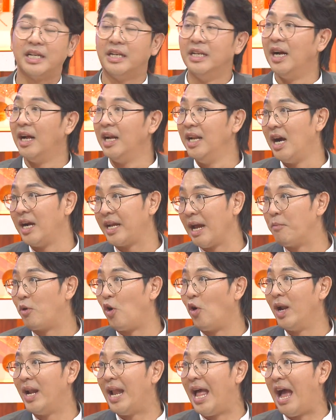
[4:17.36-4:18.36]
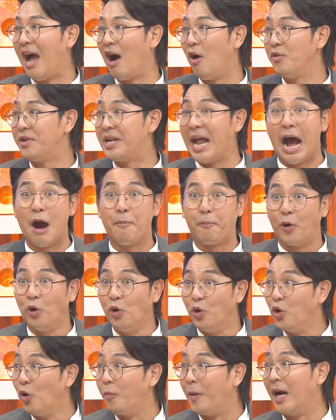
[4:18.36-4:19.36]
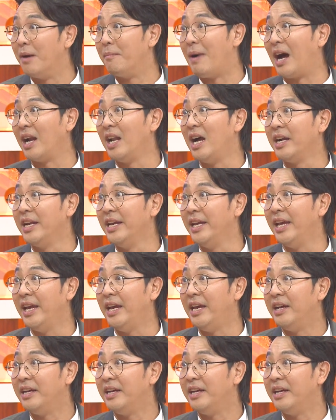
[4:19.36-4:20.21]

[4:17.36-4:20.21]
จะเนื้อเรื่องเข้มข้นแล้วดาวพลูดูเพลินมากเรื่องนี้